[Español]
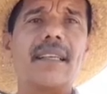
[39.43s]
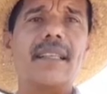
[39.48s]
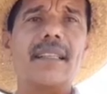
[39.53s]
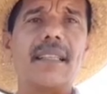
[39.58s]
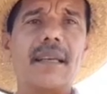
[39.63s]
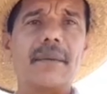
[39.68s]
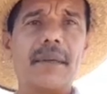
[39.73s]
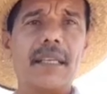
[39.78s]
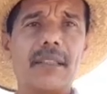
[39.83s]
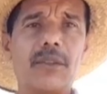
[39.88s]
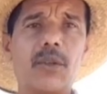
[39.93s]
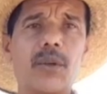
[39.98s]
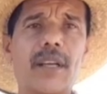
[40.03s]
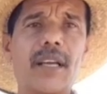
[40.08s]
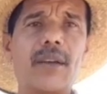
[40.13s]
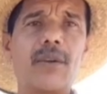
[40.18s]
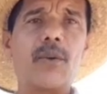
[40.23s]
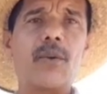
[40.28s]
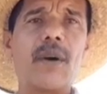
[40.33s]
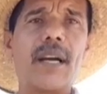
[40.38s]
de
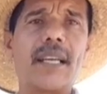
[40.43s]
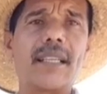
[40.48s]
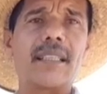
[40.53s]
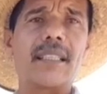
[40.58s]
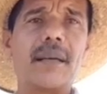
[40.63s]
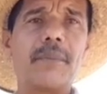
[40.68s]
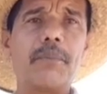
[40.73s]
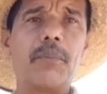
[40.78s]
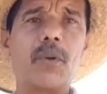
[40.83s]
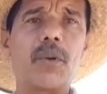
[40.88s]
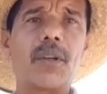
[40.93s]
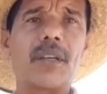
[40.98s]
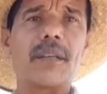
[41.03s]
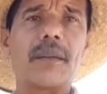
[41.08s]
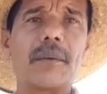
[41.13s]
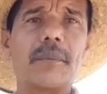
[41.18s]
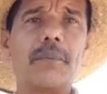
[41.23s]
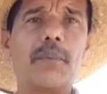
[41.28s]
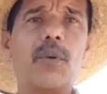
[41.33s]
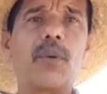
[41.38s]
Victoriano Huerta
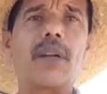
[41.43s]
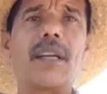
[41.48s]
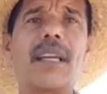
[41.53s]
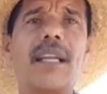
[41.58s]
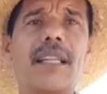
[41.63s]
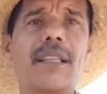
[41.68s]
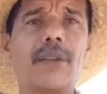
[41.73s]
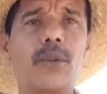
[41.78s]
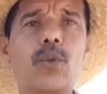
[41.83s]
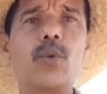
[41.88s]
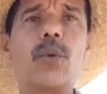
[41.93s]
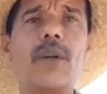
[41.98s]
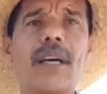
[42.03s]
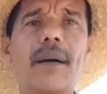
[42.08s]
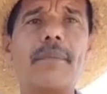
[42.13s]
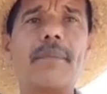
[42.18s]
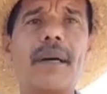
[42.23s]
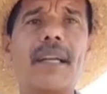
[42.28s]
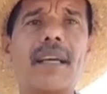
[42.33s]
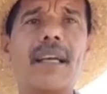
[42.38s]
por, por la
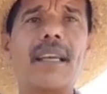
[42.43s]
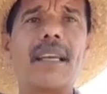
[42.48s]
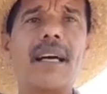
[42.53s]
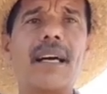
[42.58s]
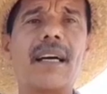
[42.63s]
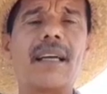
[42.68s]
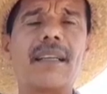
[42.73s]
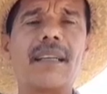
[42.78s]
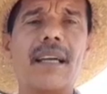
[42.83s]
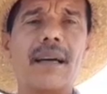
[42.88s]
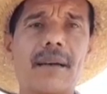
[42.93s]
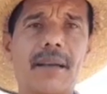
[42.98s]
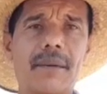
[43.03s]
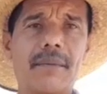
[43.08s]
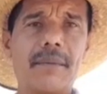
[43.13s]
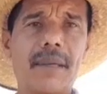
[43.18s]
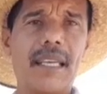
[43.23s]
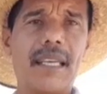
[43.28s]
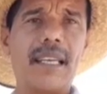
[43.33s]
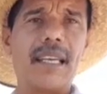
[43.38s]
altura para la,
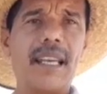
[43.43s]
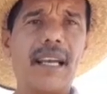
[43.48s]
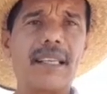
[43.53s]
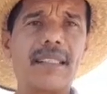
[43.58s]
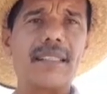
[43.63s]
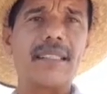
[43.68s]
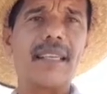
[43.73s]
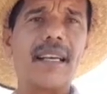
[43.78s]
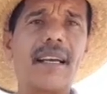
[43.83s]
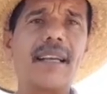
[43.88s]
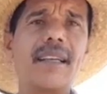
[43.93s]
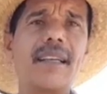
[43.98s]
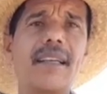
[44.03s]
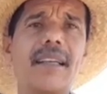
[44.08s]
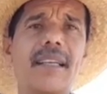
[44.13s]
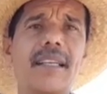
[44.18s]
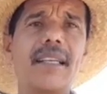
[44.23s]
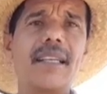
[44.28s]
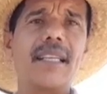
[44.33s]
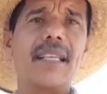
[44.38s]
vigilancia.
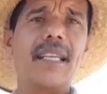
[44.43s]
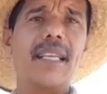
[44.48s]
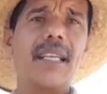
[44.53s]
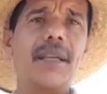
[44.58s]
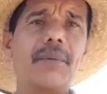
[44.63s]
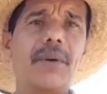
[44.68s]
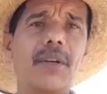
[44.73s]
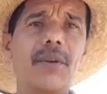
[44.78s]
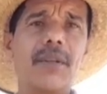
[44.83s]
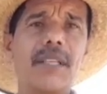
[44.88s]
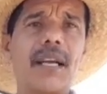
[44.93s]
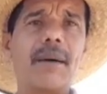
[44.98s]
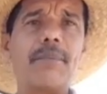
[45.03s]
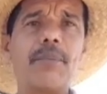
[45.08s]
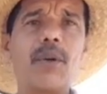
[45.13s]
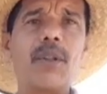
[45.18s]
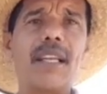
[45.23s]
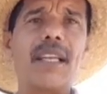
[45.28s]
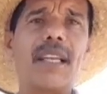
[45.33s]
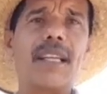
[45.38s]
Y bueno, ya
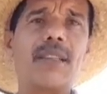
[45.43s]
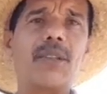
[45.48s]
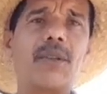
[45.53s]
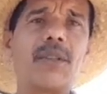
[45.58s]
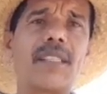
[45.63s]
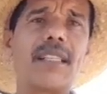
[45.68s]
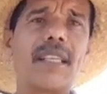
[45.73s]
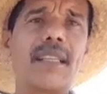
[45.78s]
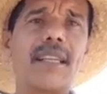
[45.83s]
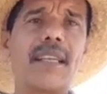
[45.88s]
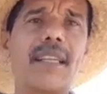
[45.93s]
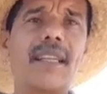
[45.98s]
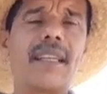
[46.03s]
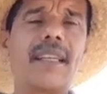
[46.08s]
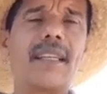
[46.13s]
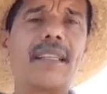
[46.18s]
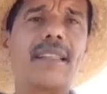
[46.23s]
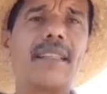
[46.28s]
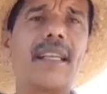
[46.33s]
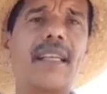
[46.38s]
apoderándose
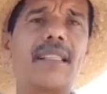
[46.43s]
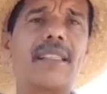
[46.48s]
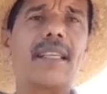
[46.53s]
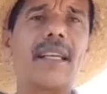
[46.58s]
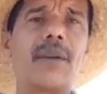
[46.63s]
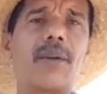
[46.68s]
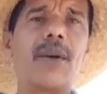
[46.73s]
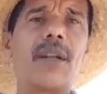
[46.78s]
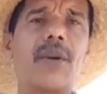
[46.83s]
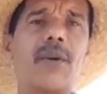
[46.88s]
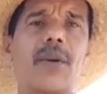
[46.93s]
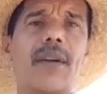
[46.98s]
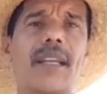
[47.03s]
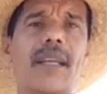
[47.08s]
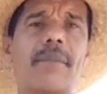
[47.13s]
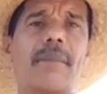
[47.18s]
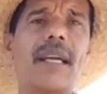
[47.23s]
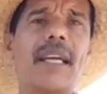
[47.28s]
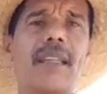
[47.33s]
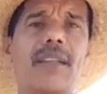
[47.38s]
del, del, Cerro de los
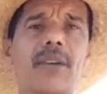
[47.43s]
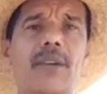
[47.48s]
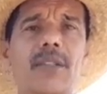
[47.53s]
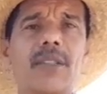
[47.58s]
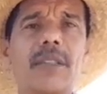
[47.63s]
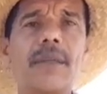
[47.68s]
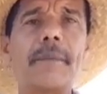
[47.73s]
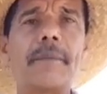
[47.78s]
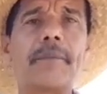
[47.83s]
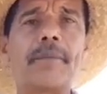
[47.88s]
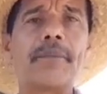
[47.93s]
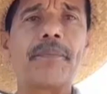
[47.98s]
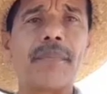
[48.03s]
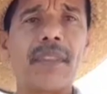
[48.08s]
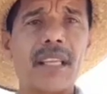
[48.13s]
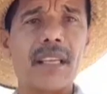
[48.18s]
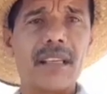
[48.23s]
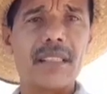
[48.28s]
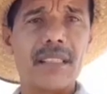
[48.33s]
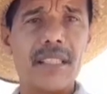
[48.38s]
Remedios,
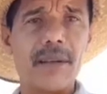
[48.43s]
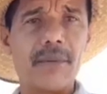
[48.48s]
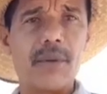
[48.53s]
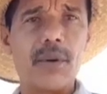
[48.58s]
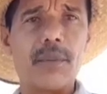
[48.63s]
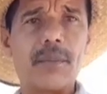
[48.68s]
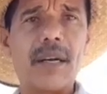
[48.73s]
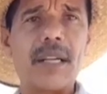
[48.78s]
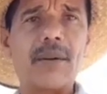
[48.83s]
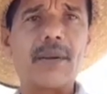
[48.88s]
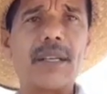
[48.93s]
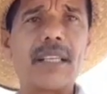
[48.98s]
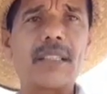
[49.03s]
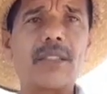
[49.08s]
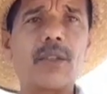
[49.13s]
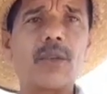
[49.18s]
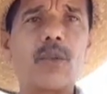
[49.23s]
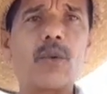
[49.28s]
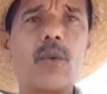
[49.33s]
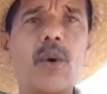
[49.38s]
se formaron
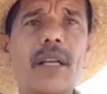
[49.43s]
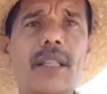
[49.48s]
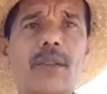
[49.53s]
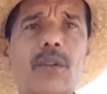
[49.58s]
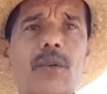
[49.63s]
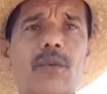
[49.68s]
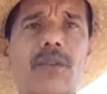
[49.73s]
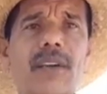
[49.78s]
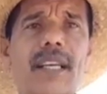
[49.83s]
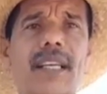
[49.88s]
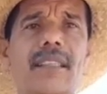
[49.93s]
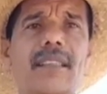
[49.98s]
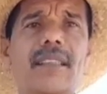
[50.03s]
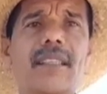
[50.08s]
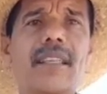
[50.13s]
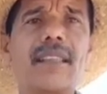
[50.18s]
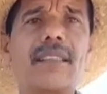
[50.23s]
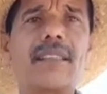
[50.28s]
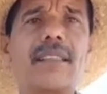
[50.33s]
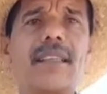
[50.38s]
esos cuatro
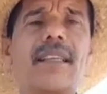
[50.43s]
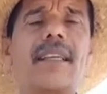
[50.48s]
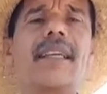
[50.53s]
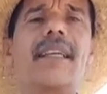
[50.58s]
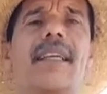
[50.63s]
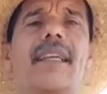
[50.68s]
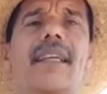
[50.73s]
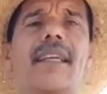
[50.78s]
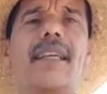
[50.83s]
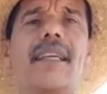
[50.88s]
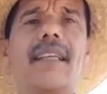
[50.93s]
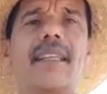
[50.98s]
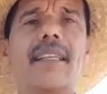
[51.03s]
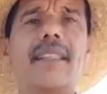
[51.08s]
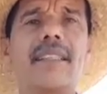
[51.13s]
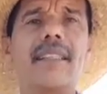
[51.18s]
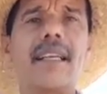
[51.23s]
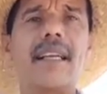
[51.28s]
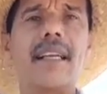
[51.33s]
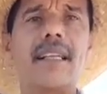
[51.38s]
frentes. En
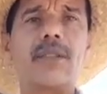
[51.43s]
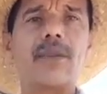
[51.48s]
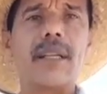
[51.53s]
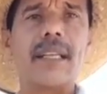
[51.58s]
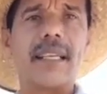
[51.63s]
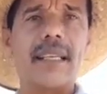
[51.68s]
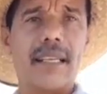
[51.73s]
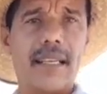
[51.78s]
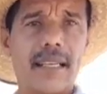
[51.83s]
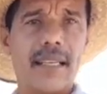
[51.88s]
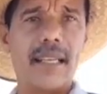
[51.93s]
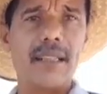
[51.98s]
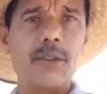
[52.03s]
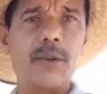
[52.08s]
este caso, el general